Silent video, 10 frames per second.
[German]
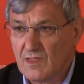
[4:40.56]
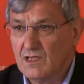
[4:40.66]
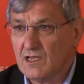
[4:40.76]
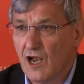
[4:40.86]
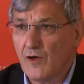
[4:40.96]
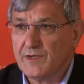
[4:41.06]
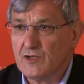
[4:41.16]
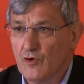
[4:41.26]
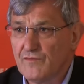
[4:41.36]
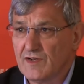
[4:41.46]
Ich glaube,
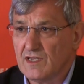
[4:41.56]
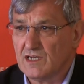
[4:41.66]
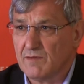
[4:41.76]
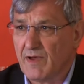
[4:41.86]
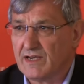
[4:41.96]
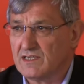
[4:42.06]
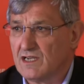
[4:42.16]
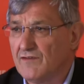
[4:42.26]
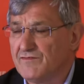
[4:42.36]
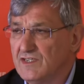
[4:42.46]
die öffentliche Debatte
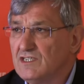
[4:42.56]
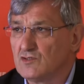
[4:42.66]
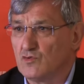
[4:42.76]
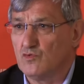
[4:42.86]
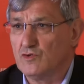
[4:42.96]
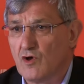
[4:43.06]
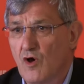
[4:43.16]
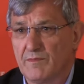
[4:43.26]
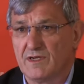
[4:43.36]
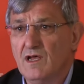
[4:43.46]
darf nicht zur Ruhe
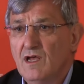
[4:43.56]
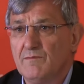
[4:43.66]
kommen,